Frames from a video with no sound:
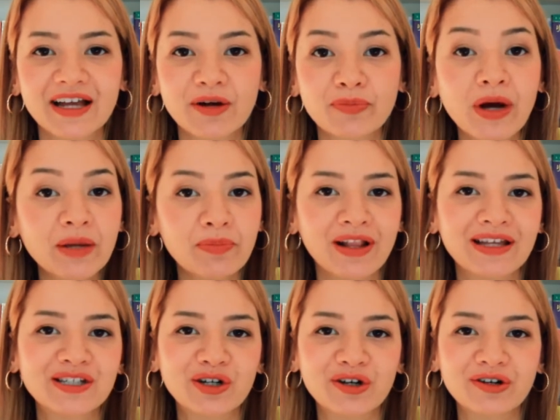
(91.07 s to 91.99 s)
my
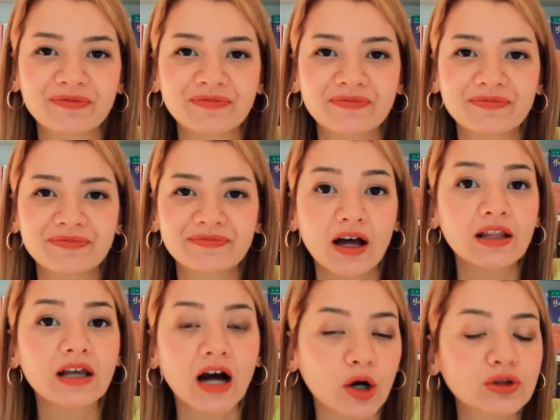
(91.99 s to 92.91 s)
pleasure ห
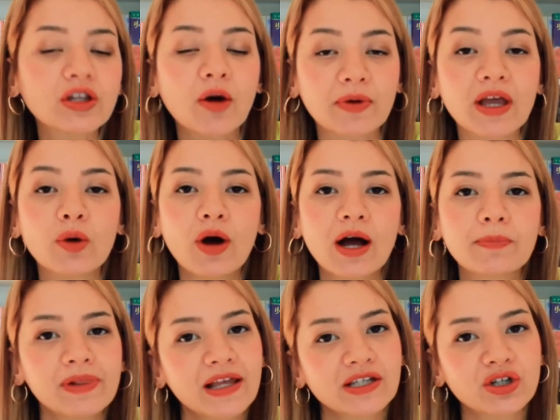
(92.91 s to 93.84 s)
รือเขาตอบแค่ว่า
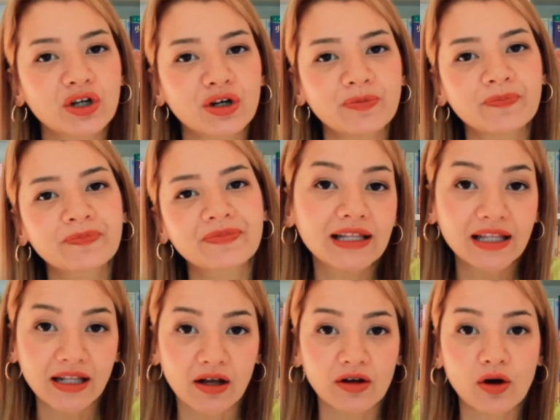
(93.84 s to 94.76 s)
pleasure ตั้งแต่
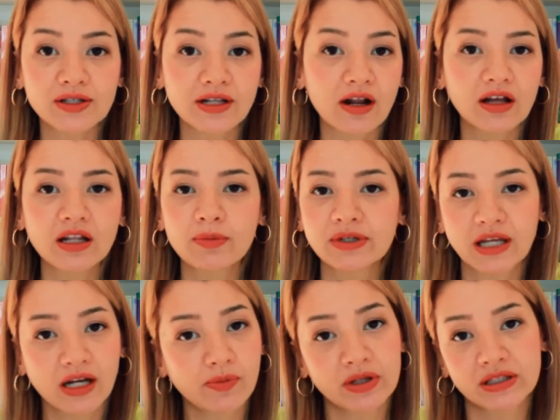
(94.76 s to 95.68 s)
นั้นคอสลาก็นำไปใช้
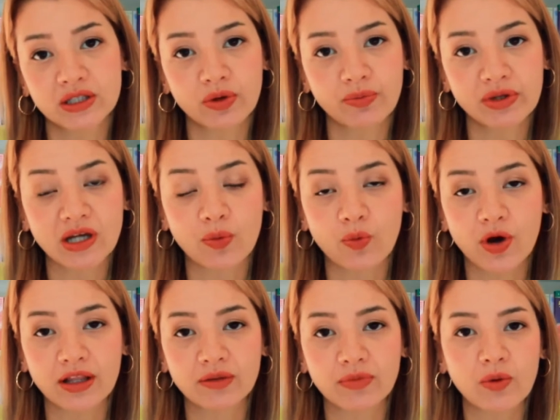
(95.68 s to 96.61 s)
ในชีวิตประจำวั
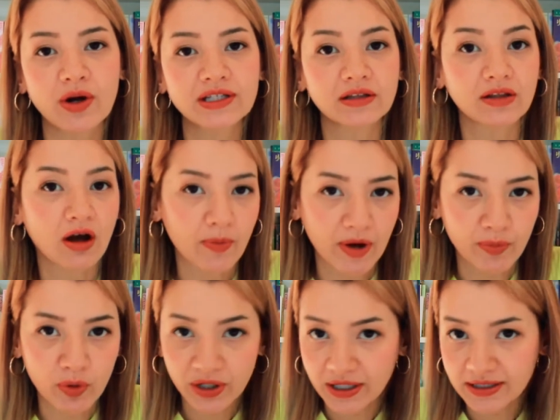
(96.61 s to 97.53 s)
นไม่ว่าจะตอบกับ
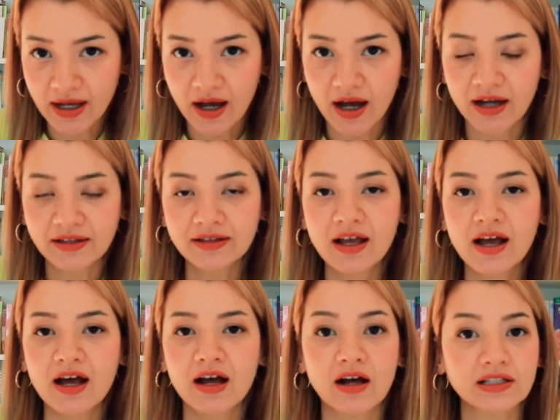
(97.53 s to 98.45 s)
ผู้โดยสาร
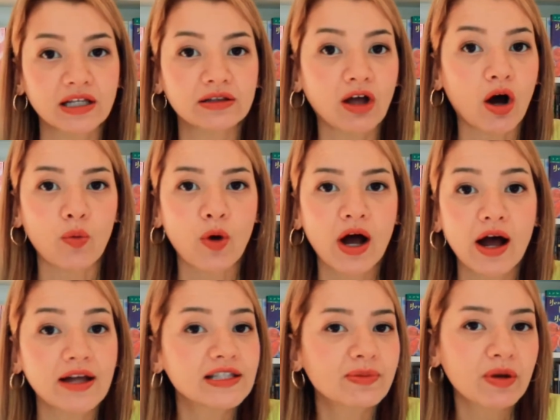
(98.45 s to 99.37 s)
ก็จะตอบว่า
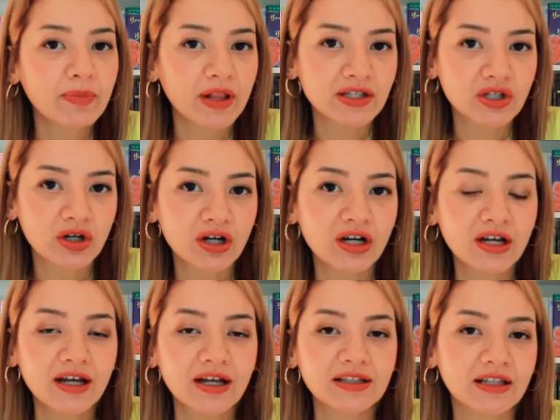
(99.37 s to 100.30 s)
it's my pleasure
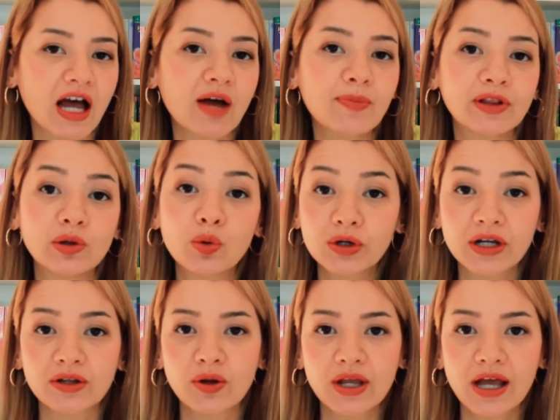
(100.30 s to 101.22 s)
ถ้าเป็นลูกเรือ
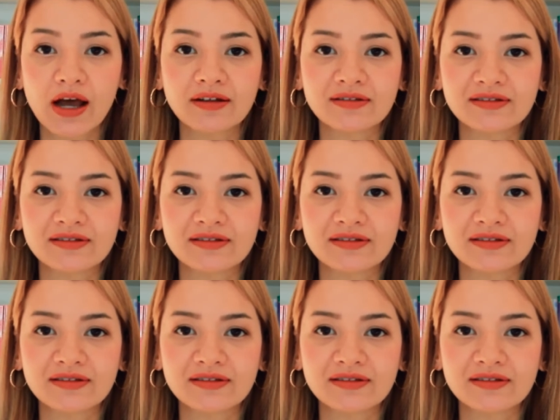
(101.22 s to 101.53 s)
ด้วยกัน